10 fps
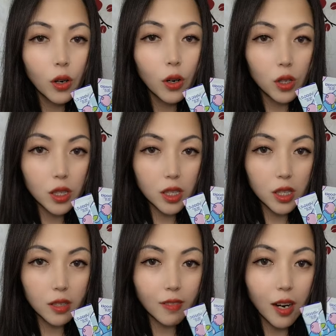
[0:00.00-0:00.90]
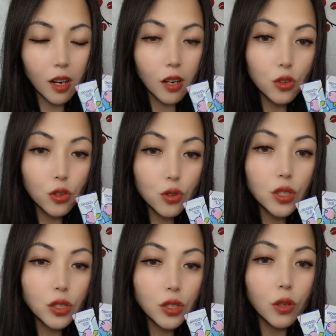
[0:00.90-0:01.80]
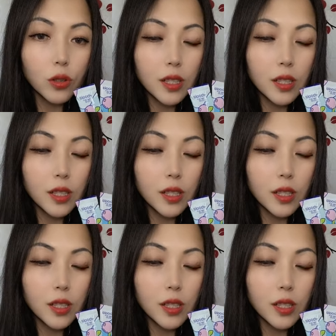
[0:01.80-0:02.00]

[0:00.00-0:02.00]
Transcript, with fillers: 或者是晚上睡觉